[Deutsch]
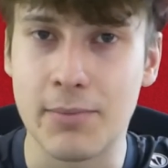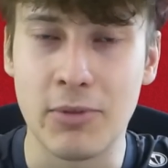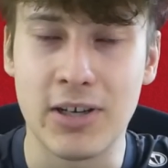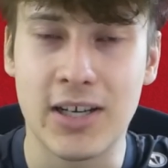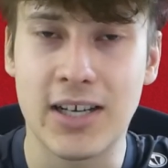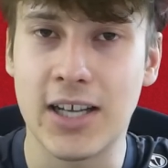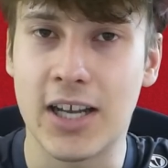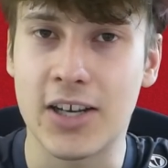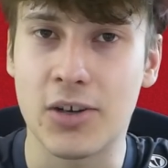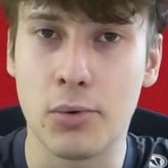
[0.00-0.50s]

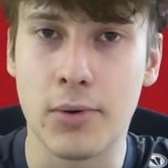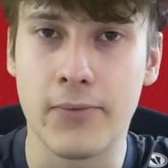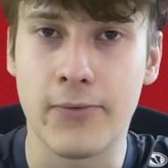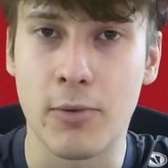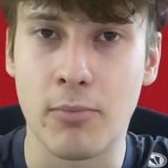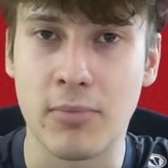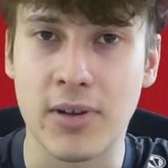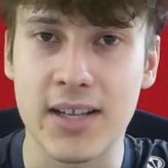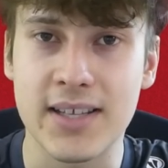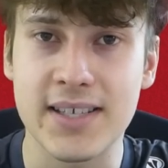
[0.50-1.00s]
mit glatt rot
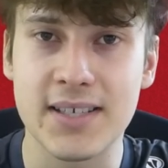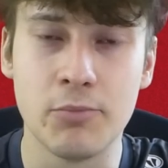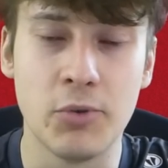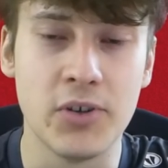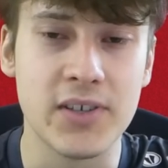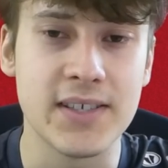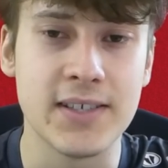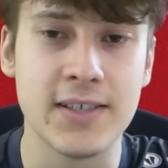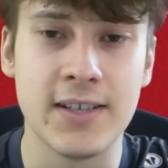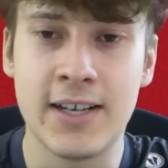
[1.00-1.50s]
vom Platz
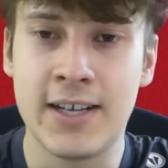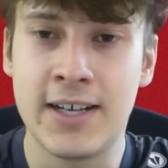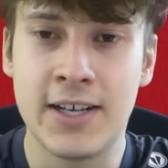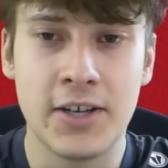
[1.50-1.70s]
müssen